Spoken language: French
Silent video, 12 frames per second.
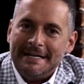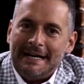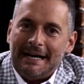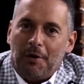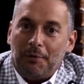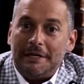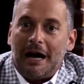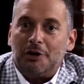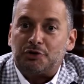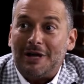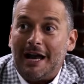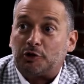On est
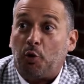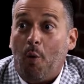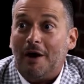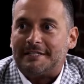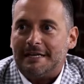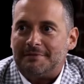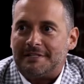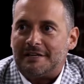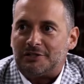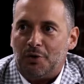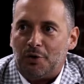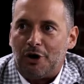rendu à la troisième
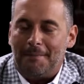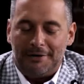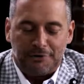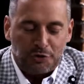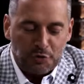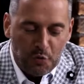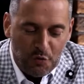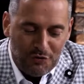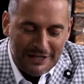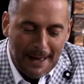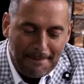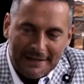saison. Comment te
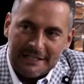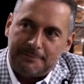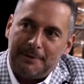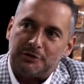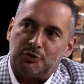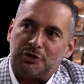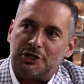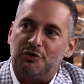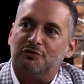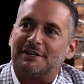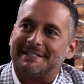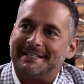trouver ta participation chez
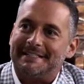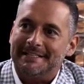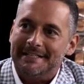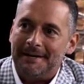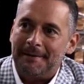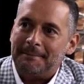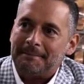Théovox cette année?